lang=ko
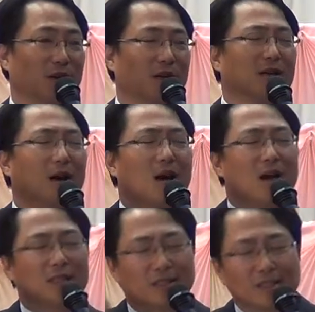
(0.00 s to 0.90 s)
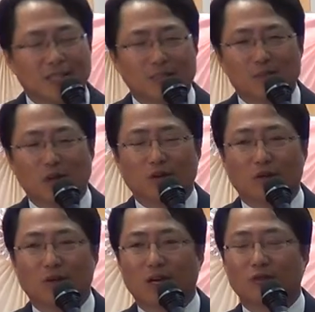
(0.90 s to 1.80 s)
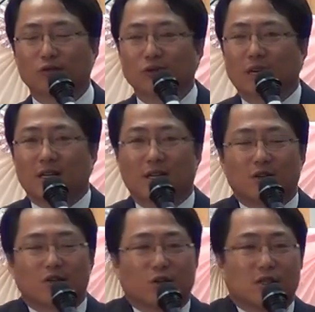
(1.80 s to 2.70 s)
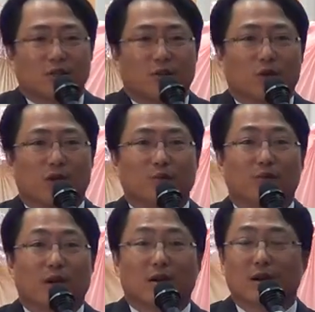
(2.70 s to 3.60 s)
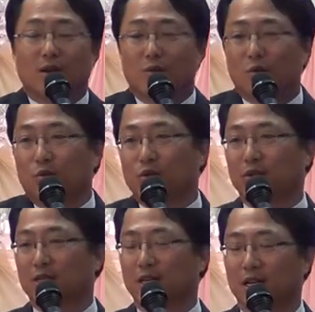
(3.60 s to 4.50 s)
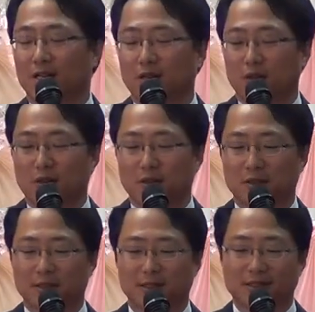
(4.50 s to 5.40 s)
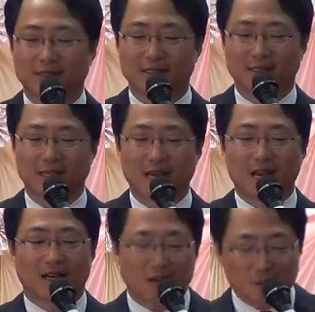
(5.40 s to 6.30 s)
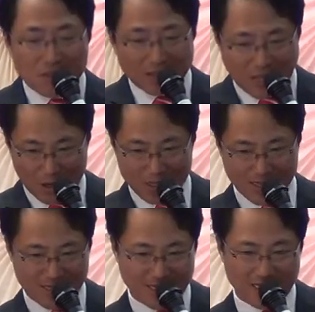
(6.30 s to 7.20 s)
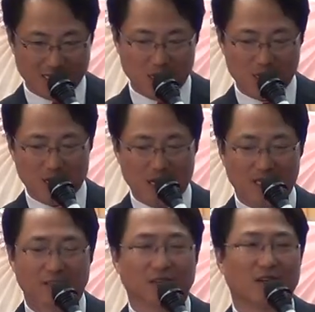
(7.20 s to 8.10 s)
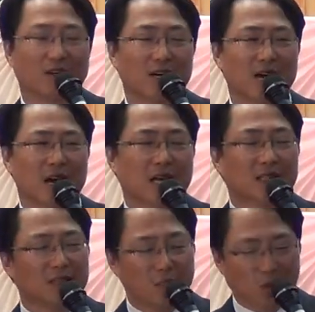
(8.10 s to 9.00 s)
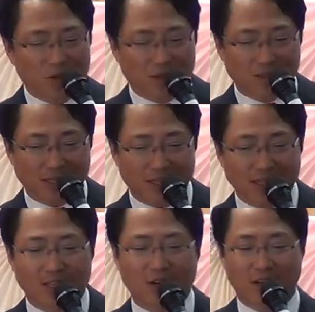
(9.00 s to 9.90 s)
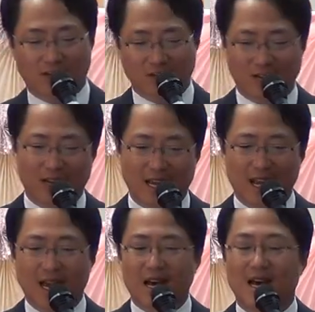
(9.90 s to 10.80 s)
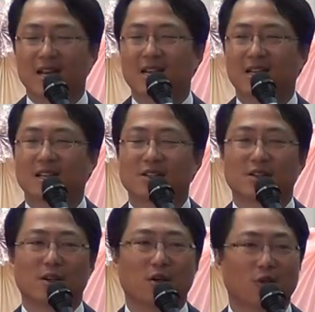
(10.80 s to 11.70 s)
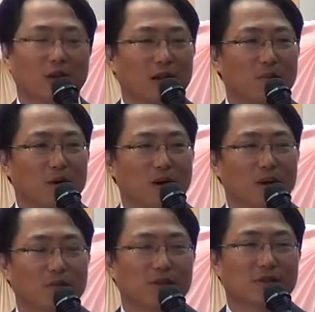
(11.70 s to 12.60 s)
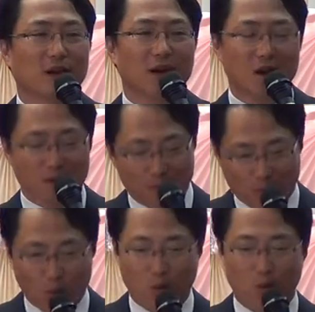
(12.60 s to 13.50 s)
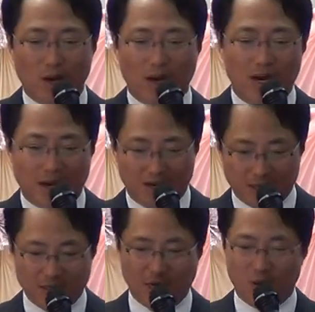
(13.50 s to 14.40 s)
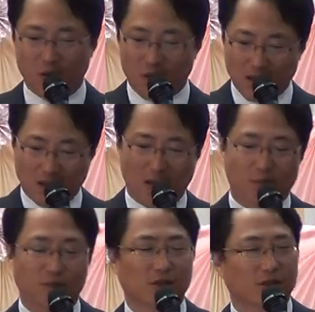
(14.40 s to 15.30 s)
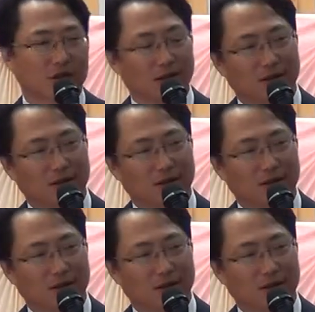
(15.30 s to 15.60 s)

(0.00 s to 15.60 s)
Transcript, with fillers: 그러니까 그 10년 동안 누군가가 나를 죽일지 모른다는 불안감과 공포 속에 살았다고요. 그러면서 다윗이 그렇게 찬양하는 거예요. 그 모든 것을 이겨냈더니 하나님께서 우리에게 뭘 갚으시더라? 복과 은혜로 갚으시더라.